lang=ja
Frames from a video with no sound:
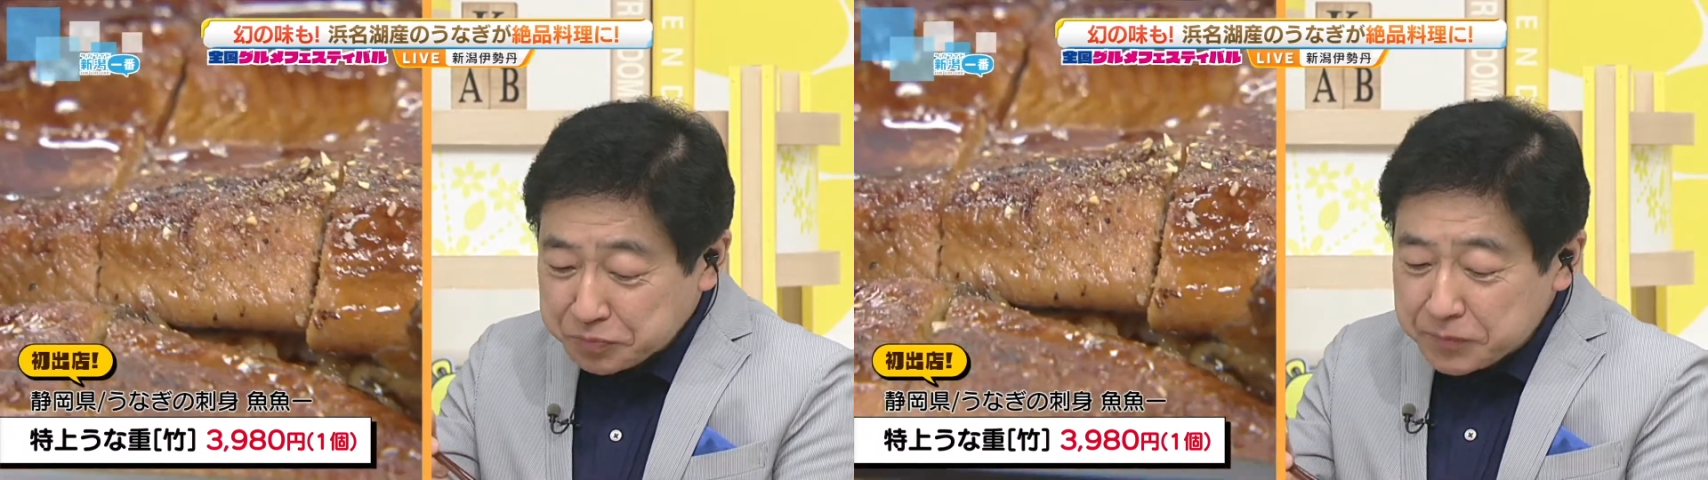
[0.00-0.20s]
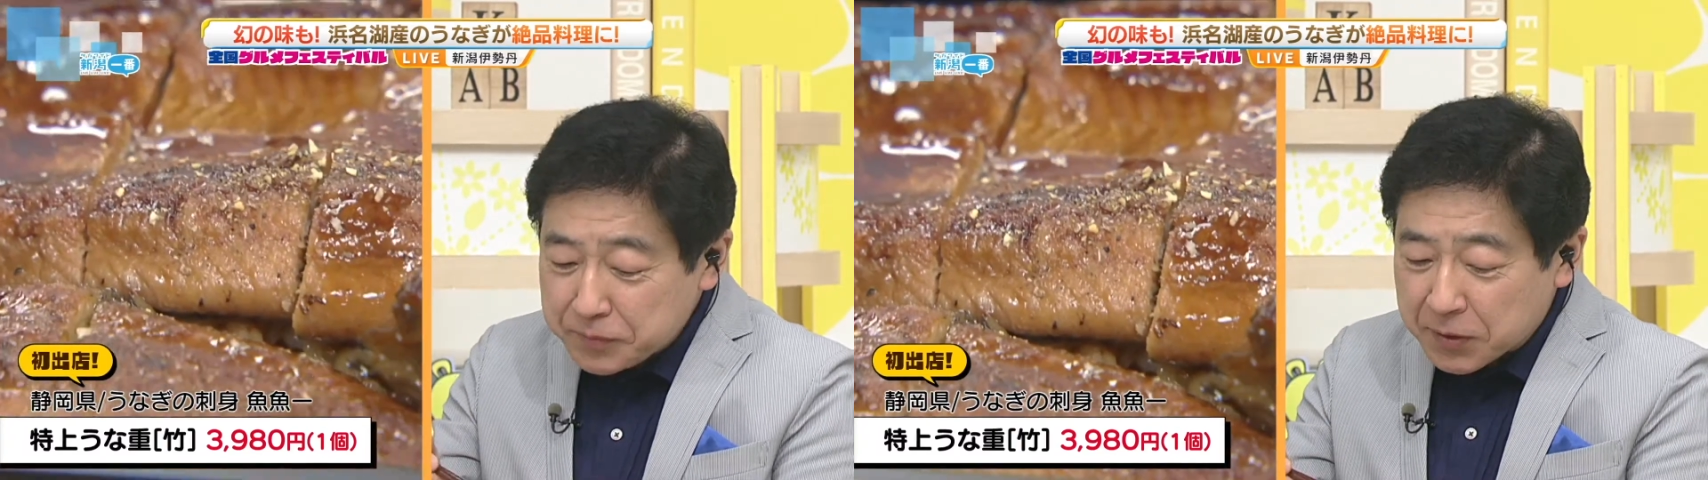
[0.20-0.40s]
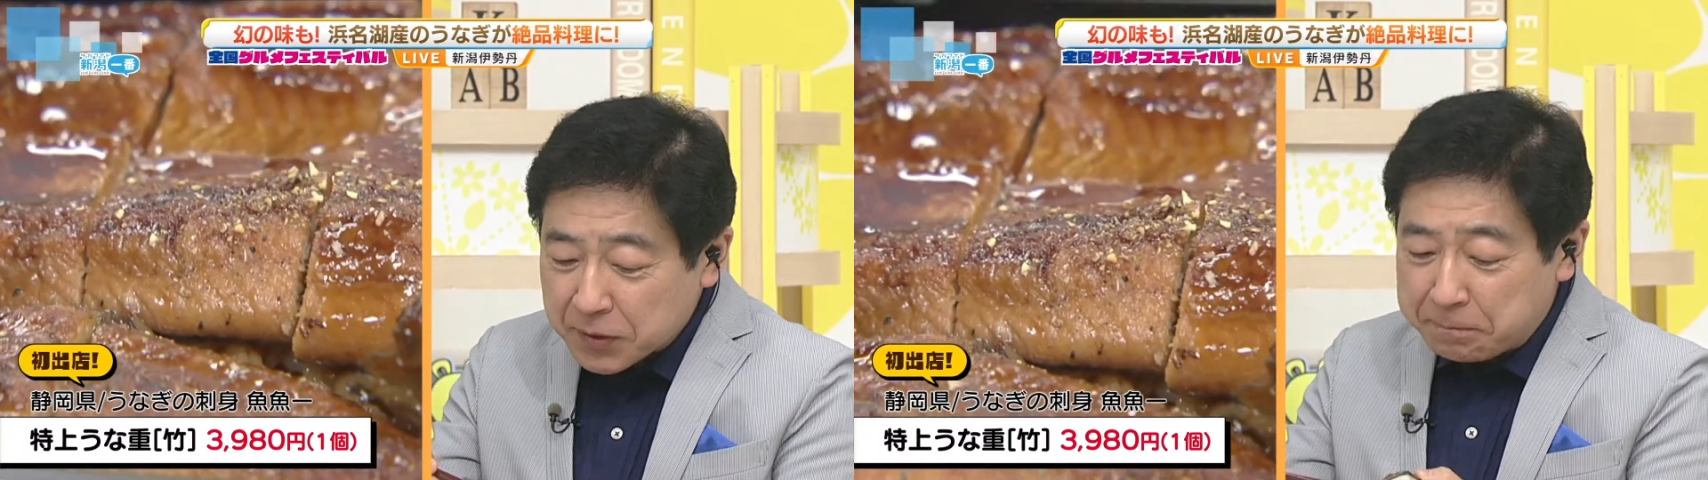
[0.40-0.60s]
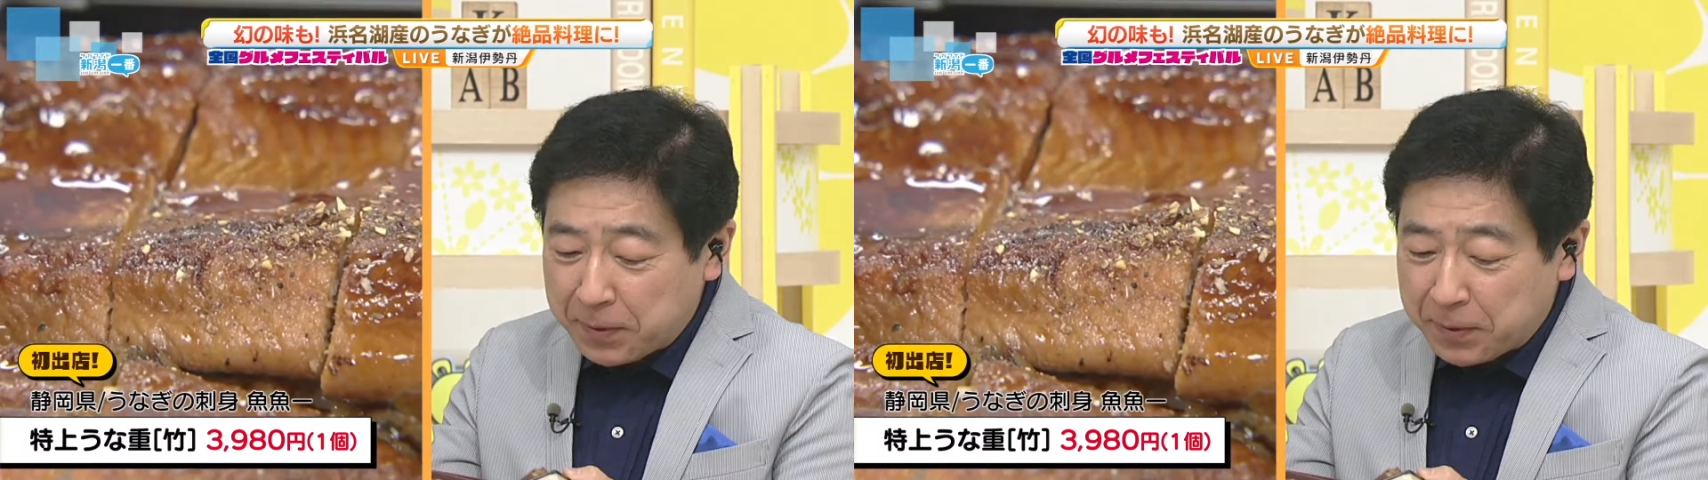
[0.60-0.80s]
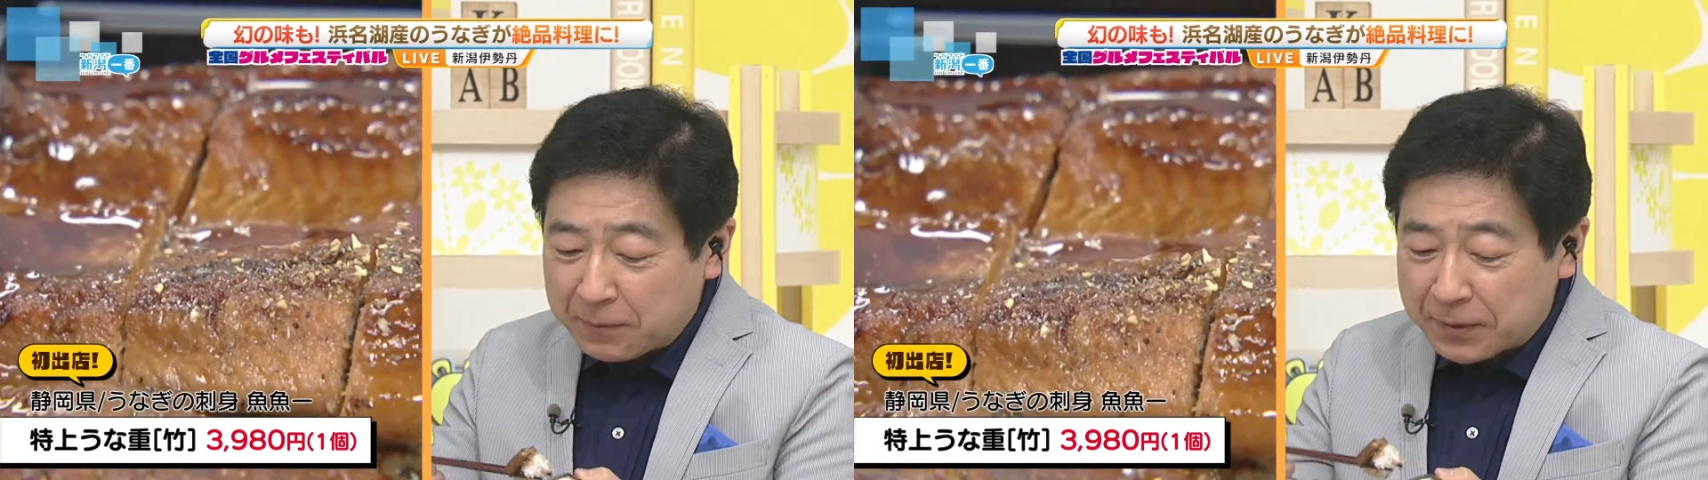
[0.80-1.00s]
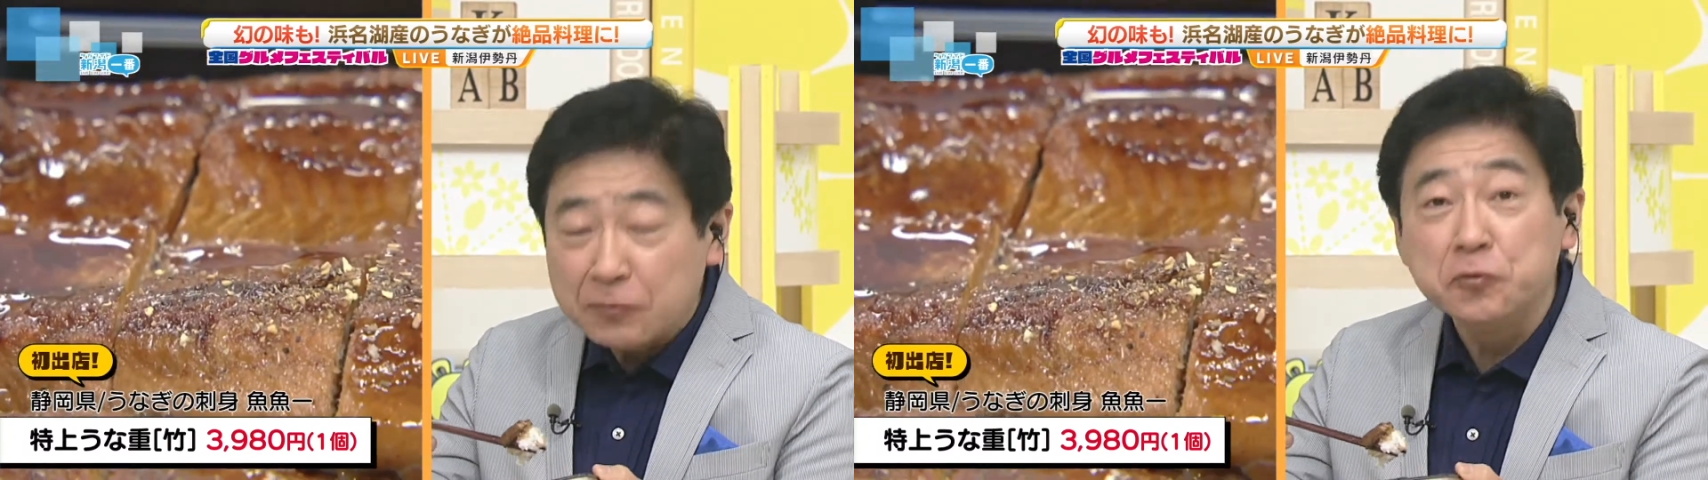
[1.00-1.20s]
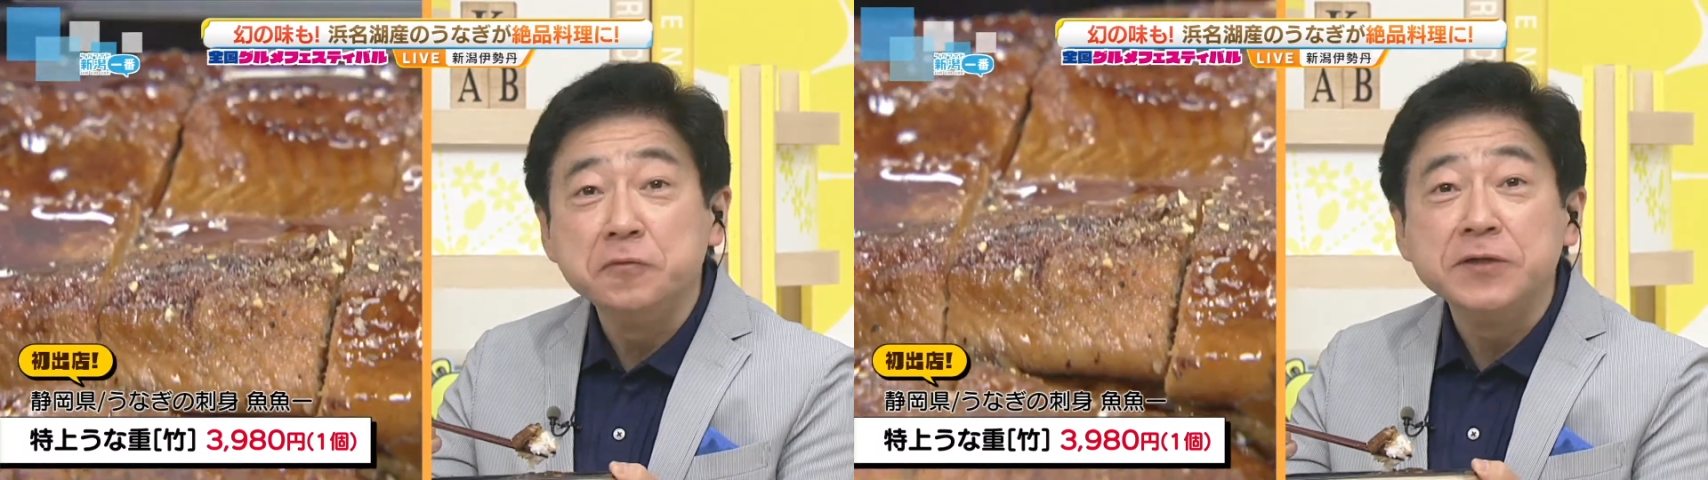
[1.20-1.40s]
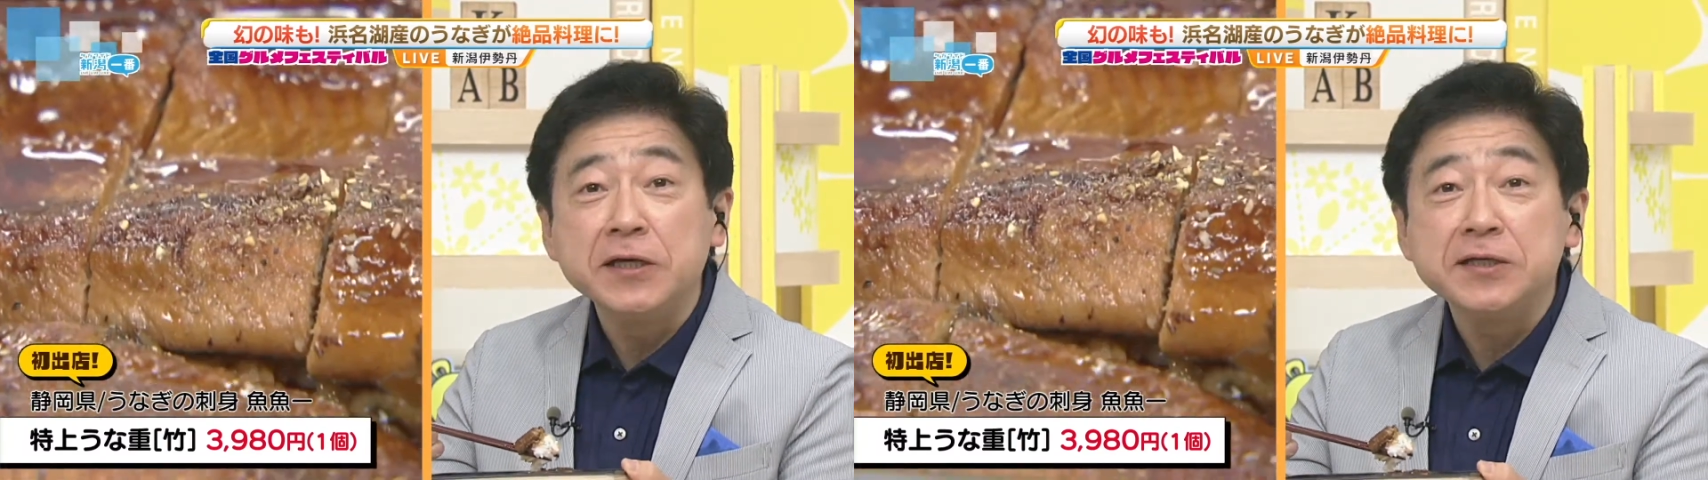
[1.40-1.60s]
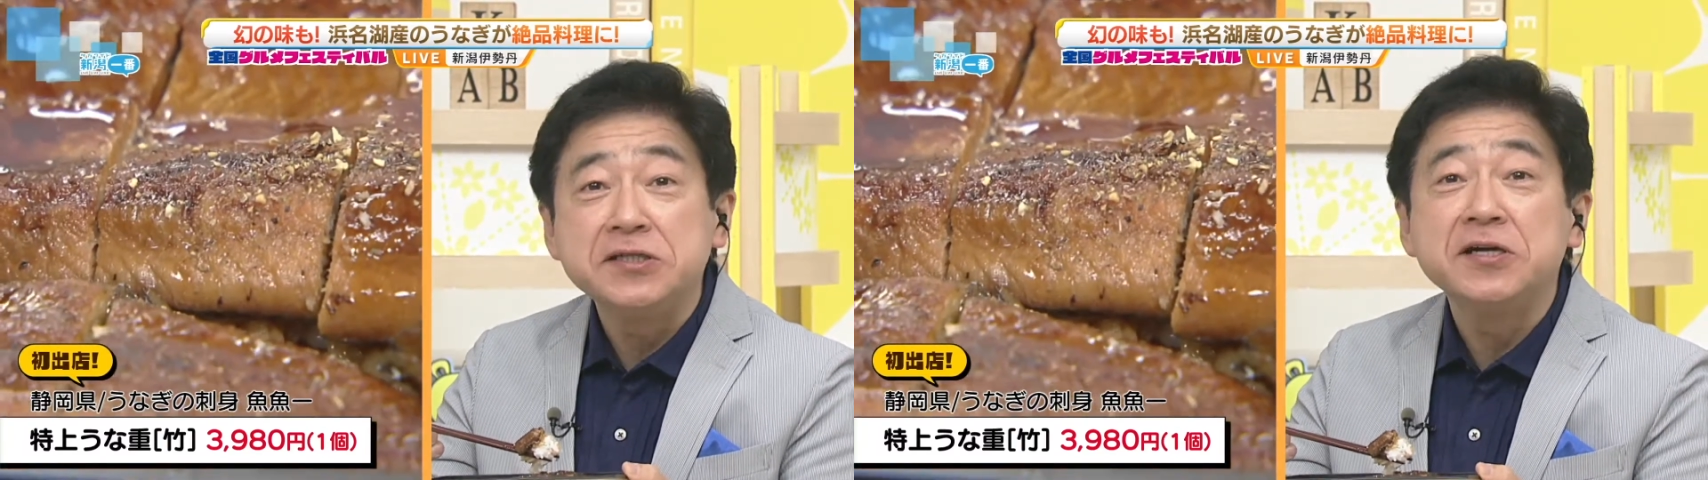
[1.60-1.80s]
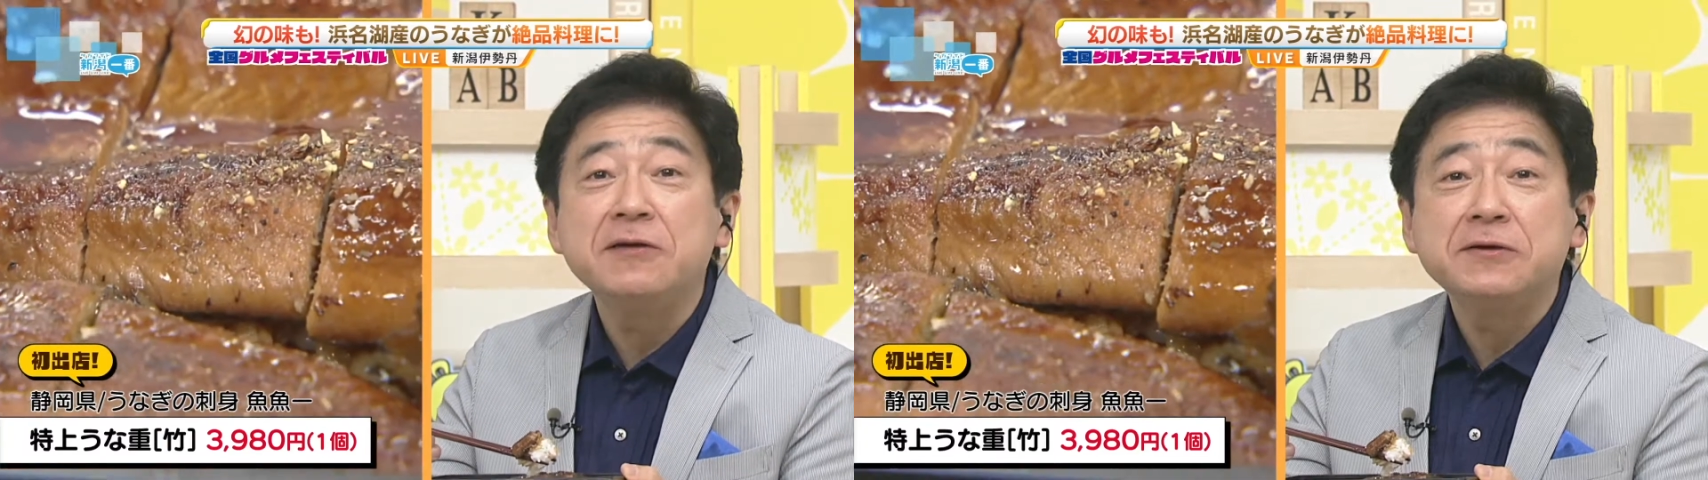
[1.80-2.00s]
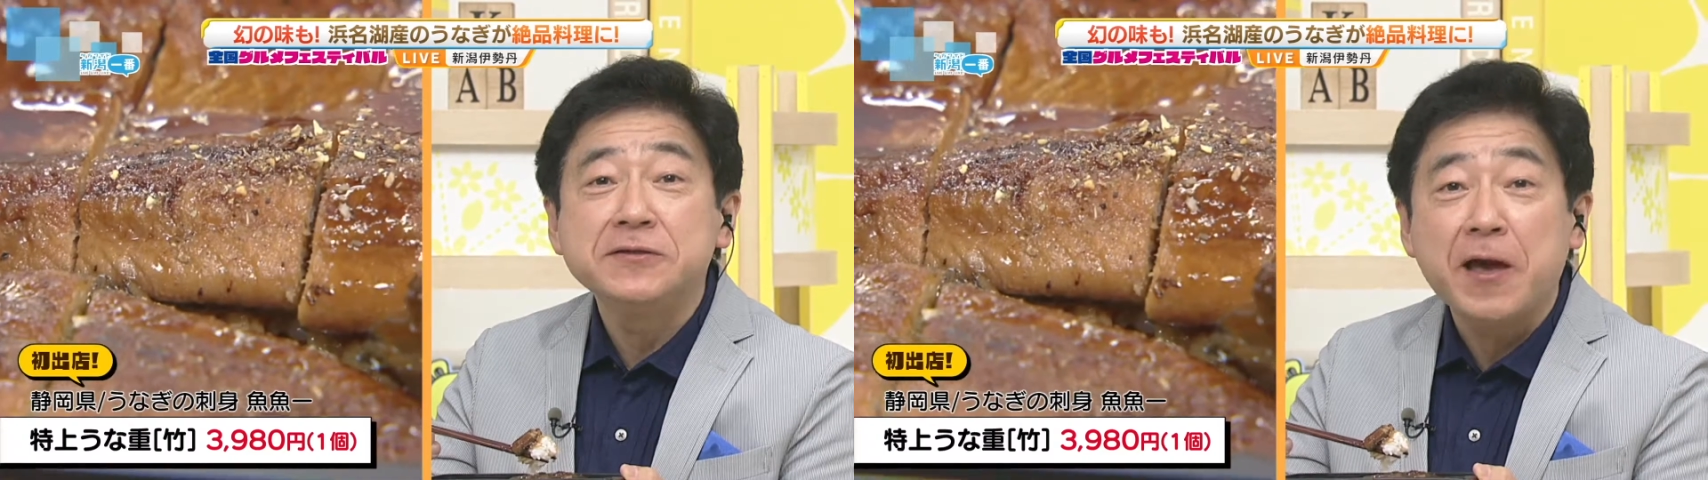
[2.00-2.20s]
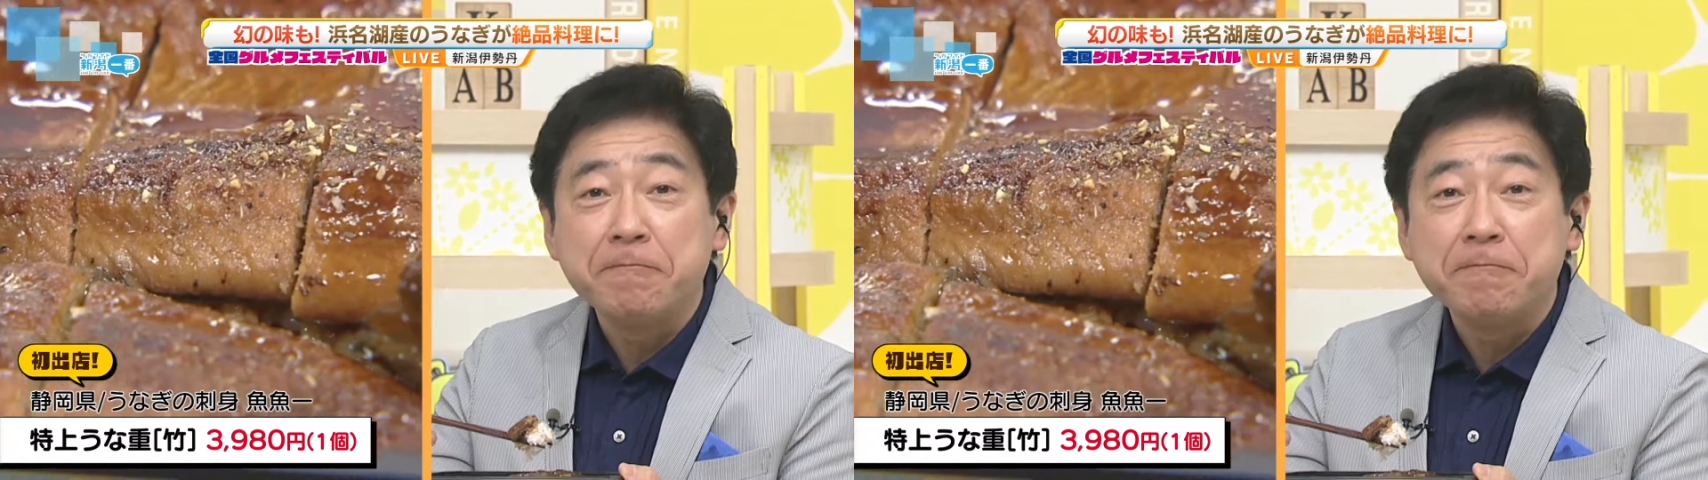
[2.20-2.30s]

やっぱり浜名湖のうなぎは違いますね。